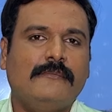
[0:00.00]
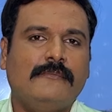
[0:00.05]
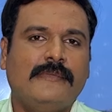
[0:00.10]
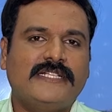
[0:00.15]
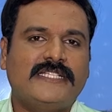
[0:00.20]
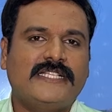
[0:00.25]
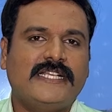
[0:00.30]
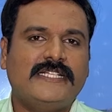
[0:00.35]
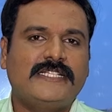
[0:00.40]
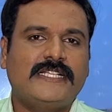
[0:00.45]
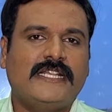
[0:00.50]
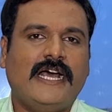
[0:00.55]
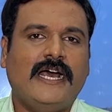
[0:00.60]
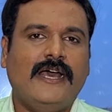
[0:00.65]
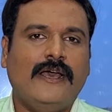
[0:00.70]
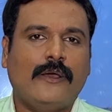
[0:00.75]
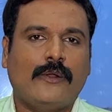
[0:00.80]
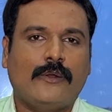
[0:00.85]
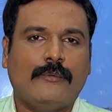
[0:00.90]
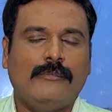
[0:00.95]
மெசேஜ் தான்
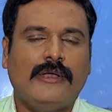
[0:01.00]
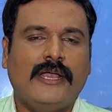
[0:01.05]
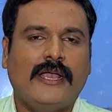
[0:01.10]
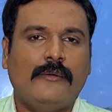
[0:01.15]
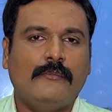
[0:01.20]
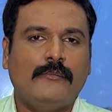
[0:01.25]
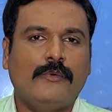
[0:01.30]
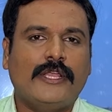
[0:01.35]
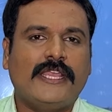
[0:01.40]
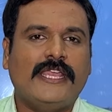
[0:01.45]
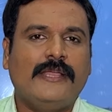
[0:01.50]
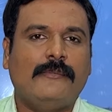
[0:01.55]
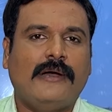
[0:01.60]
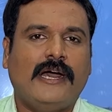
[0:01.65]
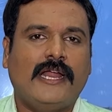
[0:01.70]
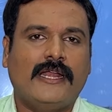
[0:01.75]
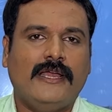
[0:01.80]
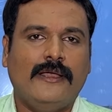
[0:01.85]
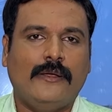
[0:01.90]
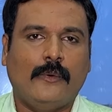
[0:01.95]
ரொம்ப
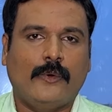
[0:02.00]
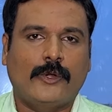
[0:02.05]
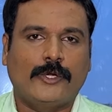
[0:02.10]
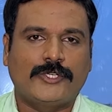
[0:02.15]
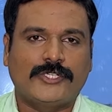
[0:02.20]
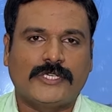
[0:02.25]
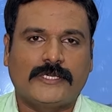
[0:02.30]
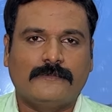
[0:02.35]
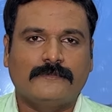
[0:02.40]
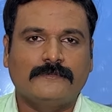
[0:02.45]
முக்கியமான ஒன்று